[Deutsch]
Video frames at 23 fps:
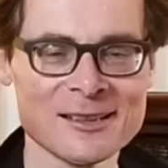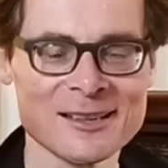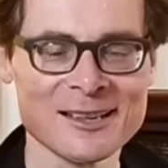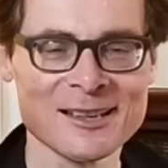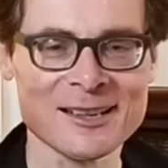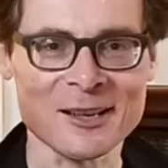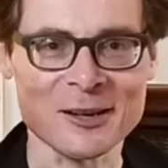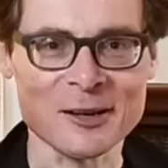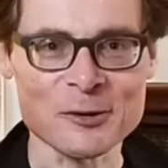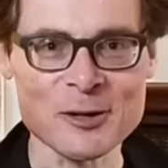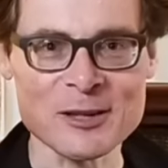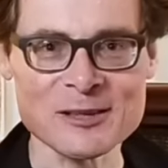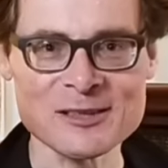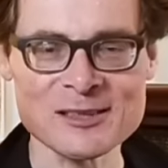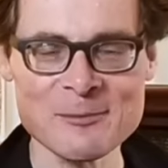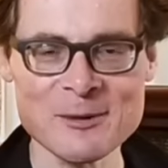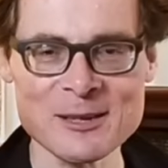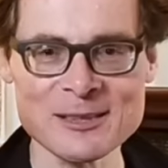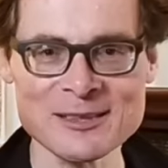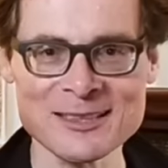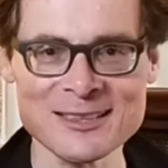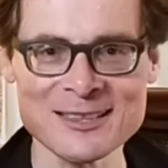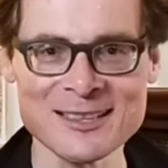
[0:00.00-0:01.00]
Grüezi
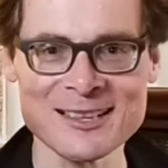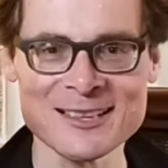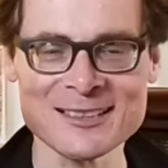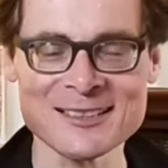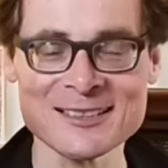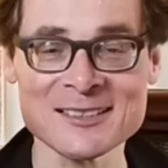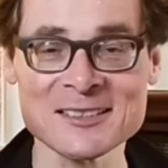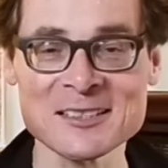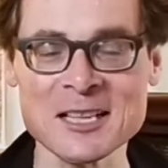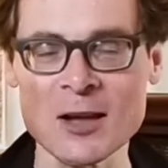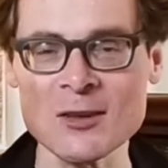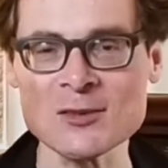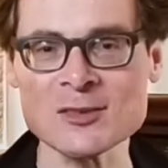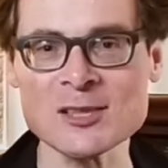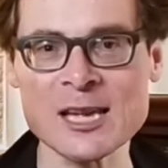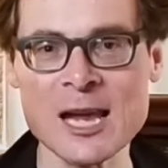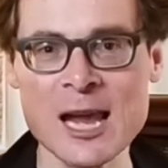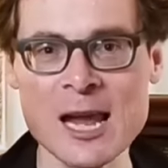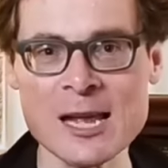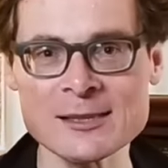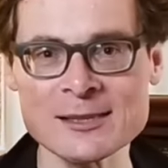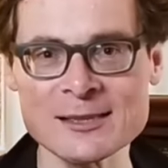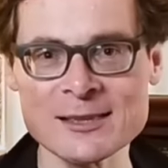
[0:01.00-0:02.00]
miteinander, ganz
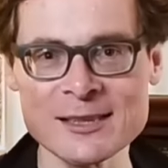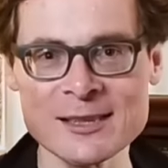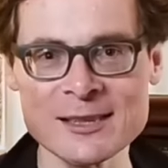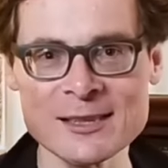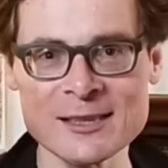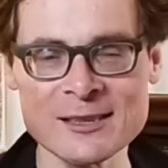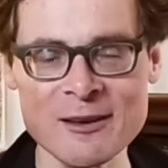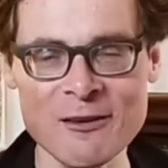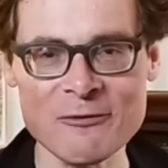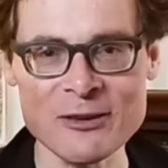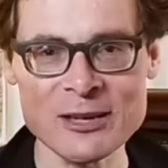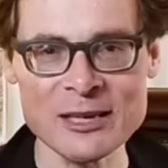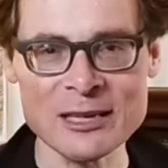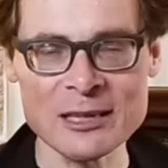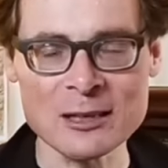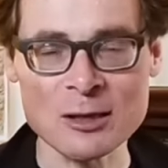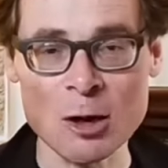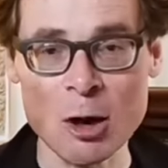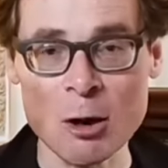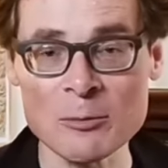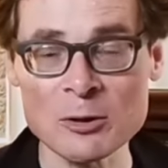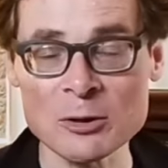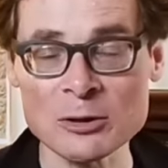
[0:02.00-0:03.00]
herzlich
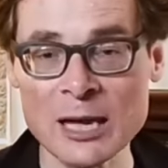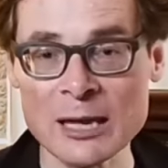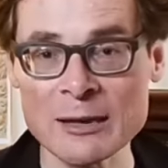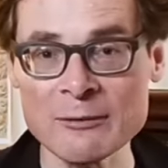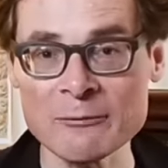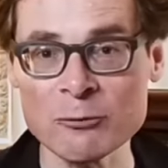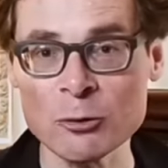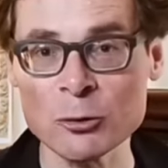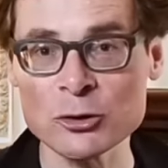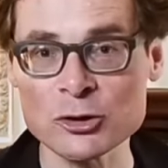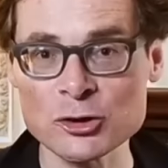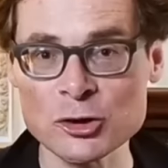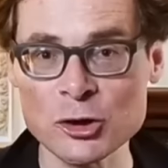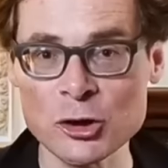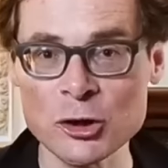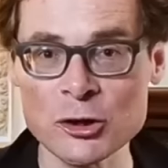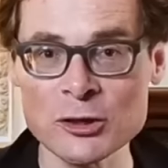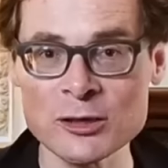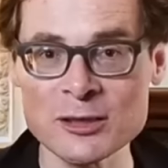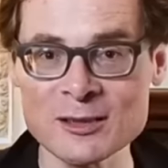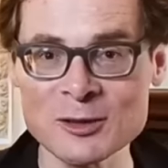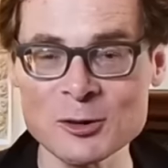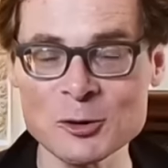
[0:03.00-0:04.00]
willkommen und einen
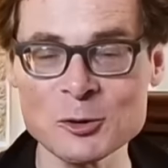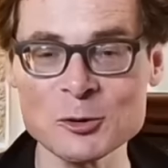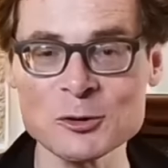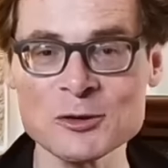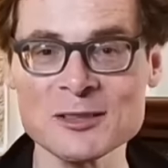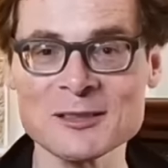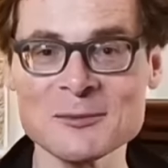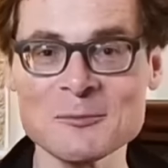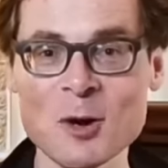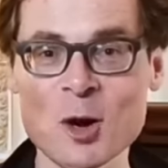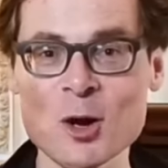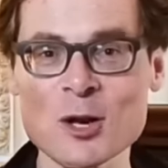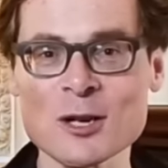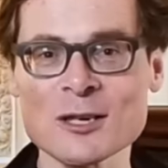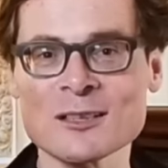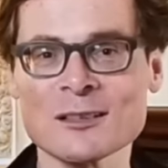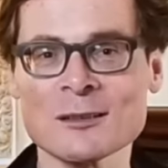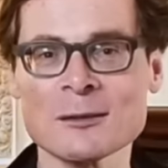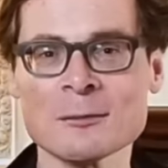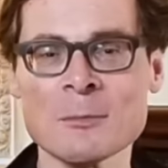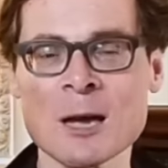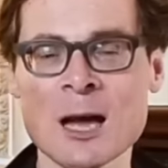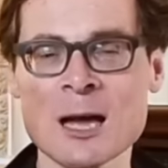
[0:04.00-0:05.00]
wunderschönen guten
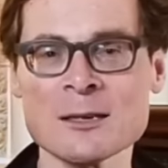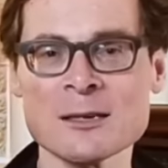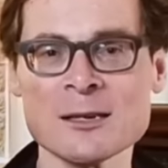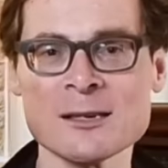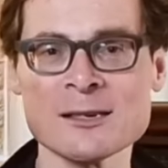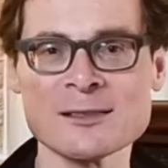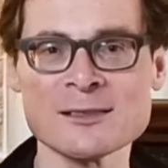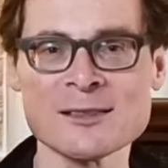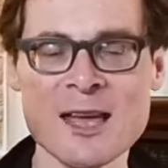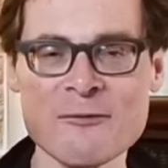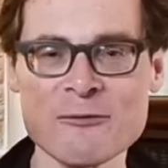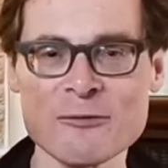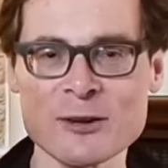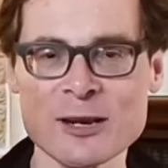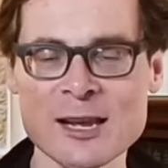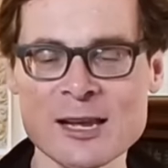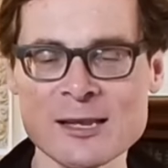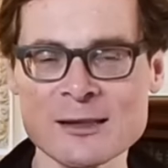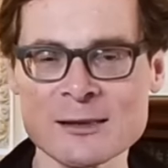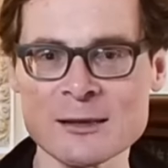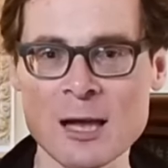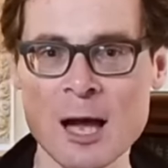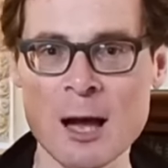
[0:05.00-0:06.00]
Morgen, meine sehr
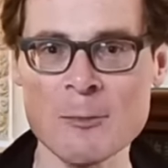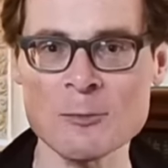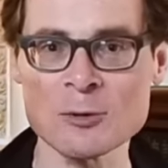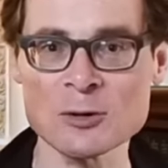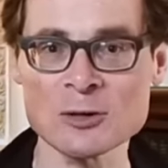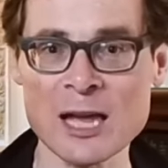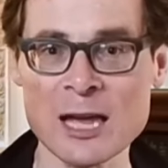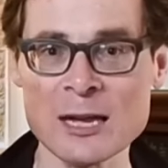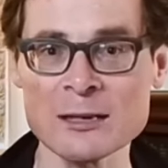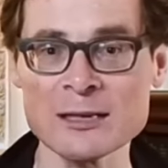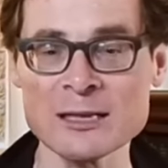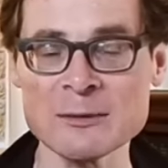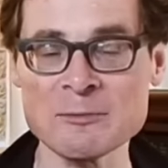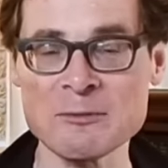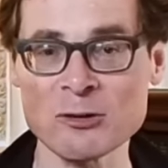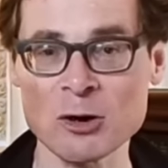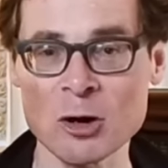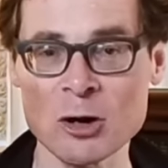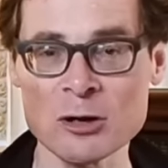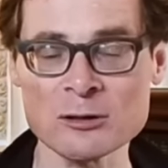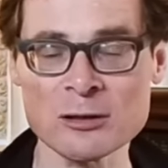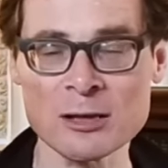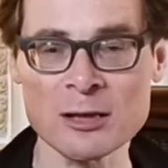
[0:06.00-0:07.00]
verehrten Damen und Herren, liebe
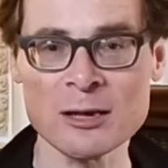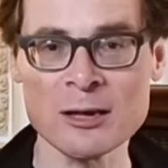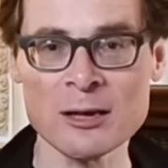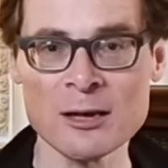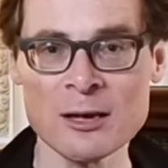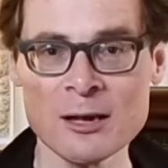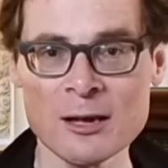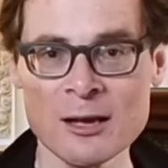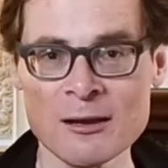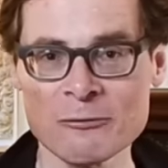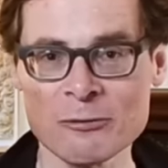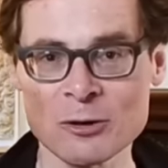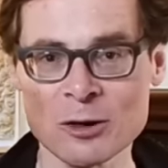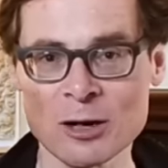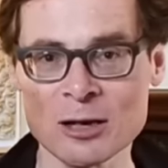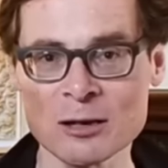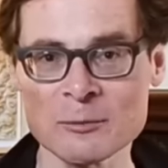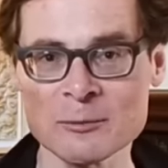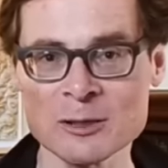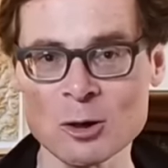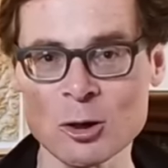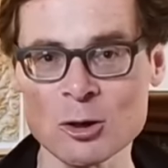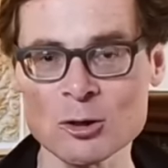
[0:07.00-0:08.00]
Freunde, vor
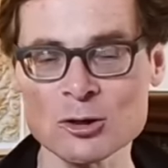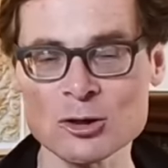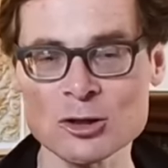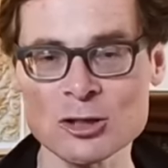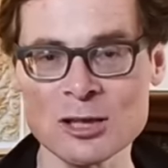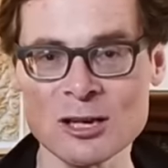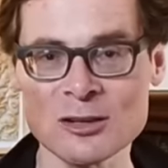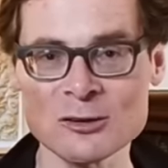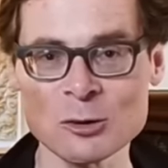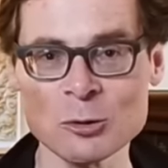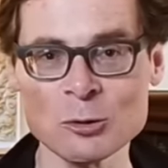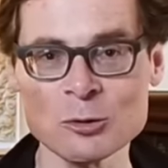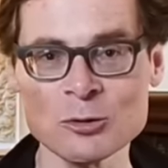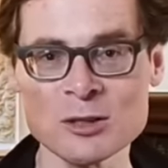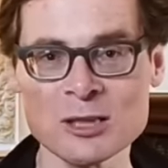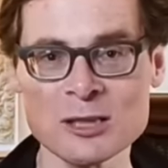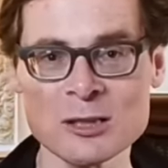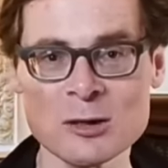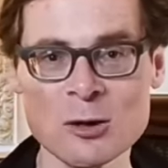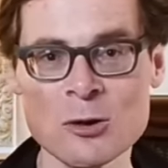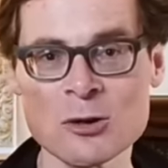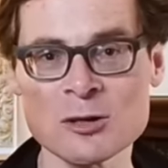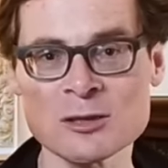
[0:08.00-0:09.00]
allem in Deutschland und
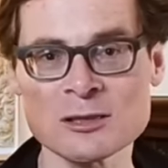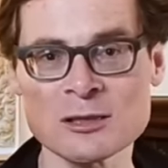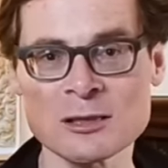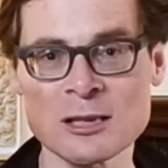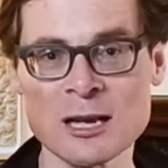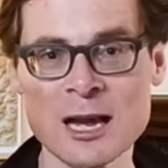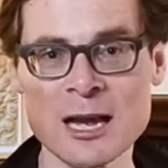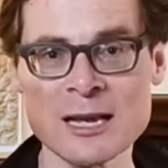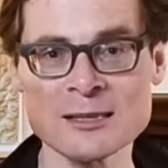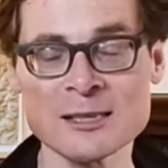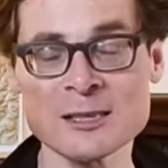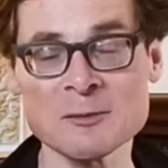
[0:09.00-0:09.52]
in Österreich.